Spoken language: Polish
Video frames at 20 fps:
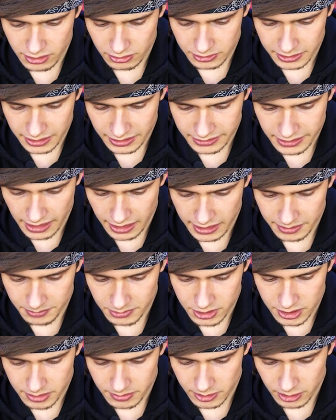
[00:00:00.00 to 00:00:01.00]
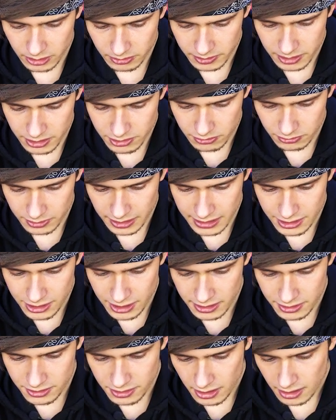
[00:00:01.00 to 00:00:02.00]
nią i tak dalej. Możemy ją też
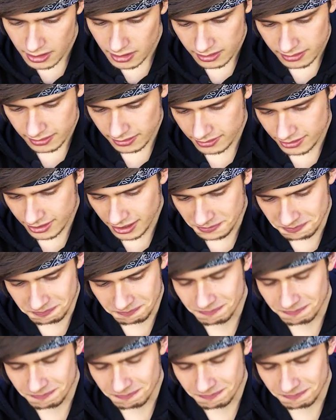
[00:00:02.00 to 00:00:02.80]
uderzać, także